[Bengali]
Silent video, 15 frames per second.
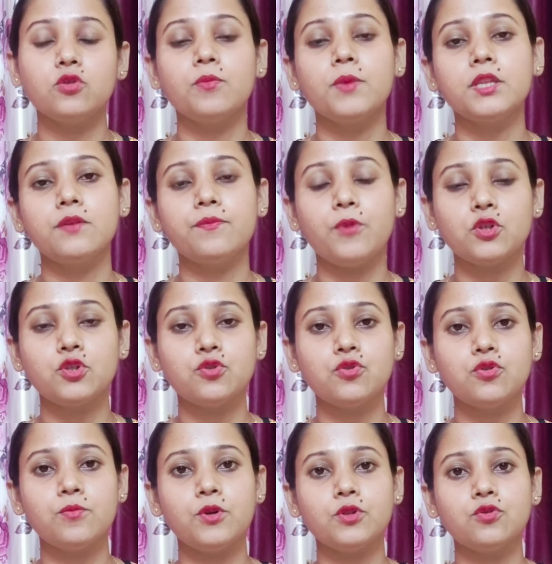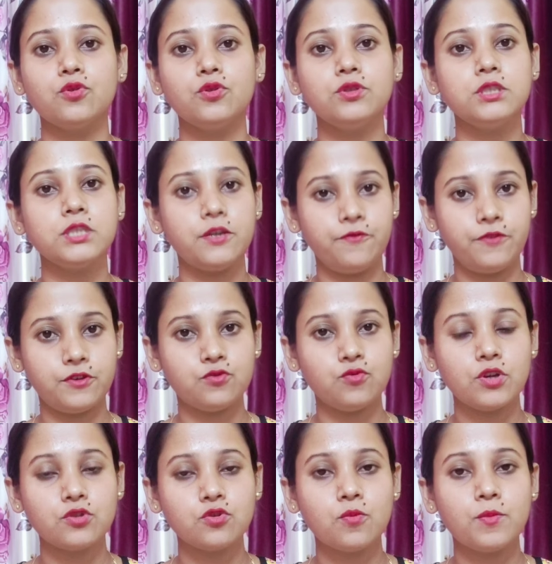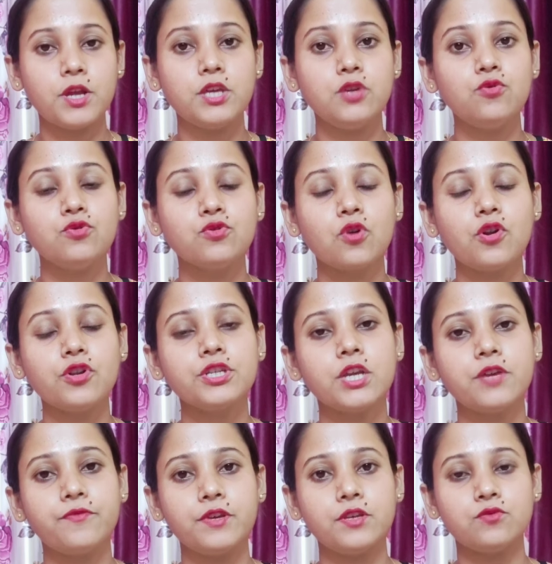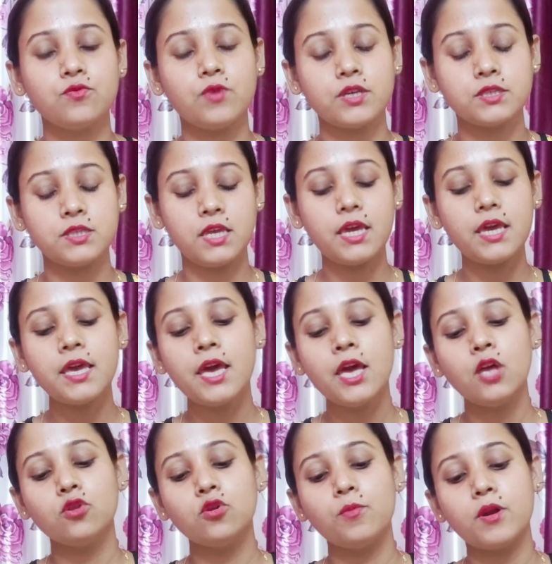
তোমরা তোমাদের পছন্দ মতন যে ফেস ওয়াশ তোমরা ইউজ করো সেই ফেস ওয়াশ দিয়ে